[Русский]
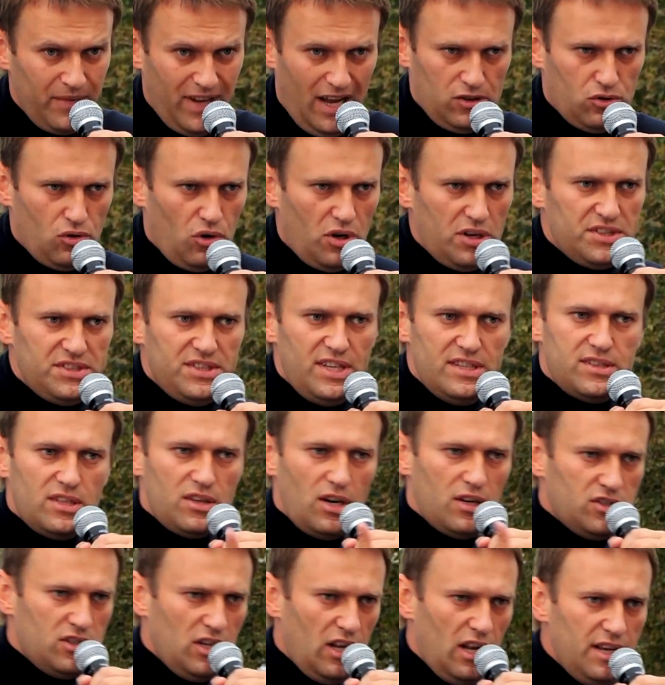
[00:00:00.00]
которые здесь
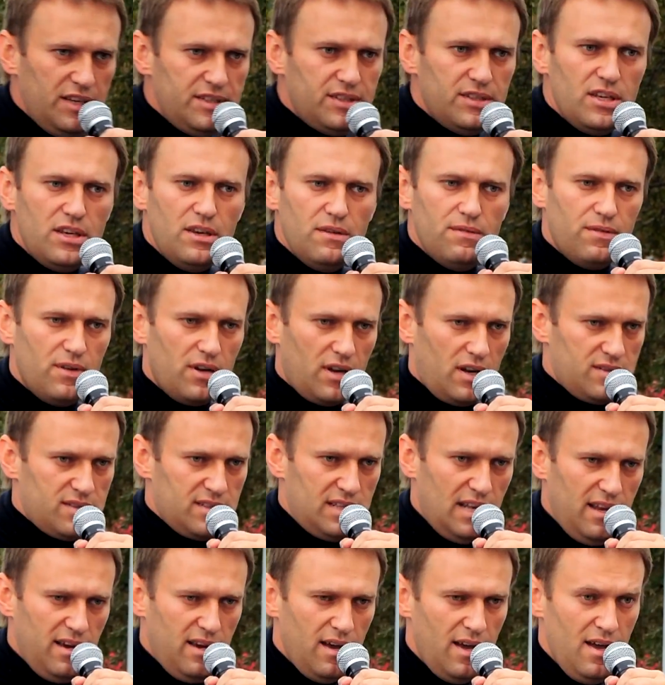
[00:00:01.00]
родились и
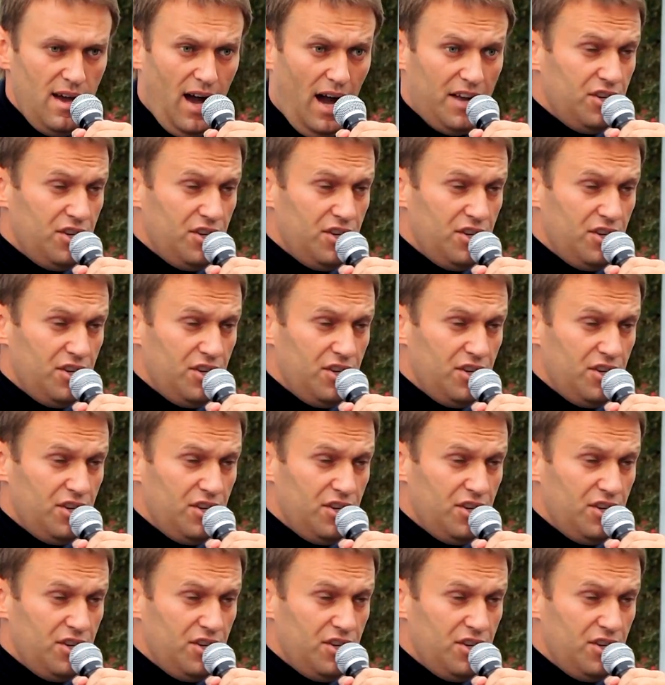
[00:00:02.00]
выросли.